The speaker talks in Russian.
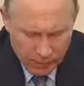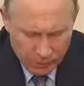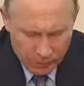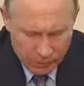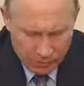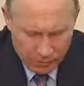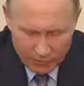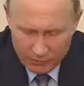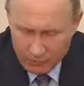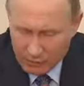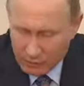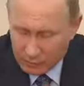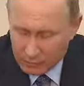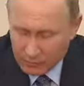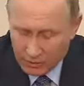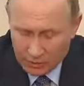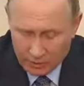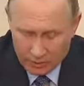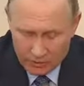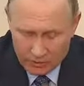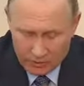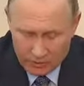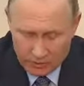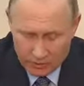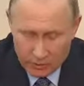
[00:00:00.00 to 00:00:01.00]
поговорим, как
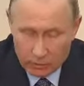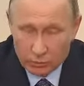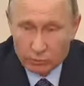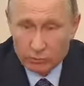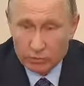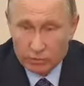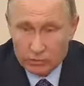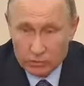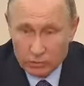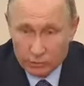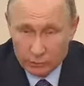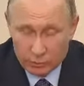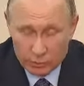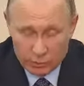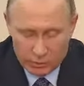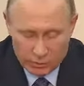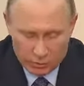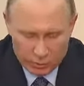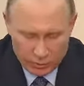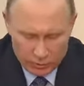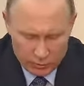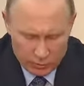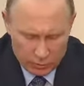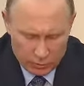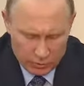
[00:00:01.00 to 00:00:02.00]
я сказал, ну, само
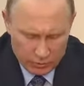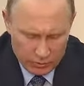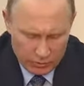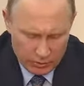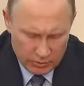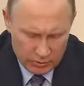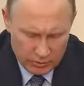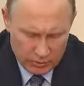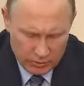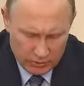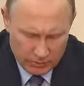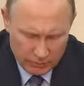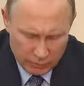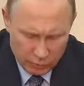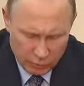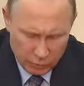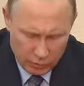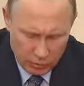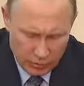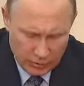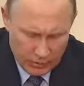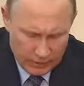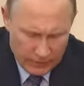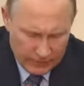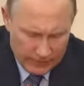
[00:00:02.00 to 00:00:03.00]
собой разумеется,
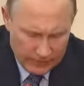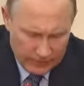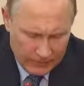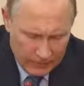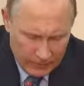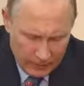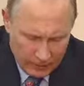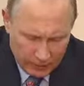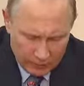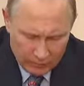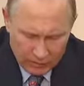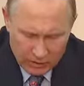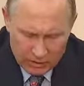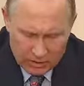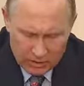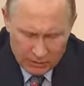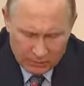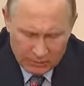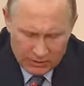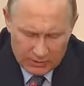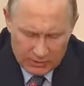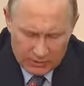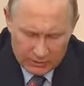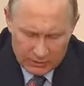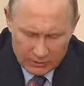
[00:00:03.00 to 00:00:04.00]
по ликвидации
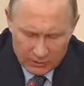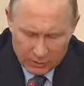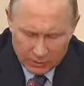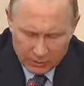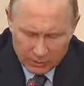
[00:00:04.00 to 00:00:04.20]
последствий